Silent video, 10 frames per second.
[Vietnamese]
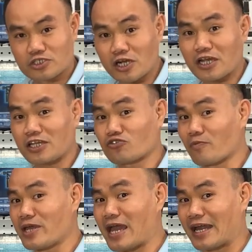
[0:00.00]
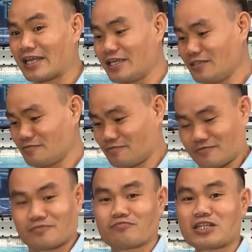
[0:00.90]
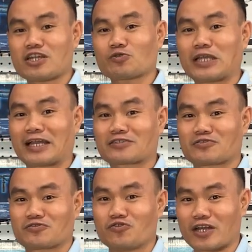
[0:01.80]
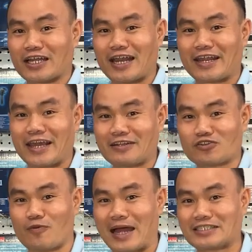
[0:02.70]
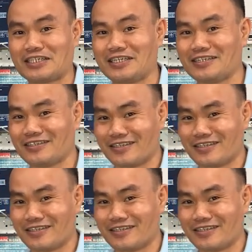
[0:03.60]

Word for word: trước khi chuẩn bị hành lý Minh Châu sẽ chuyển cái này đến của bán chị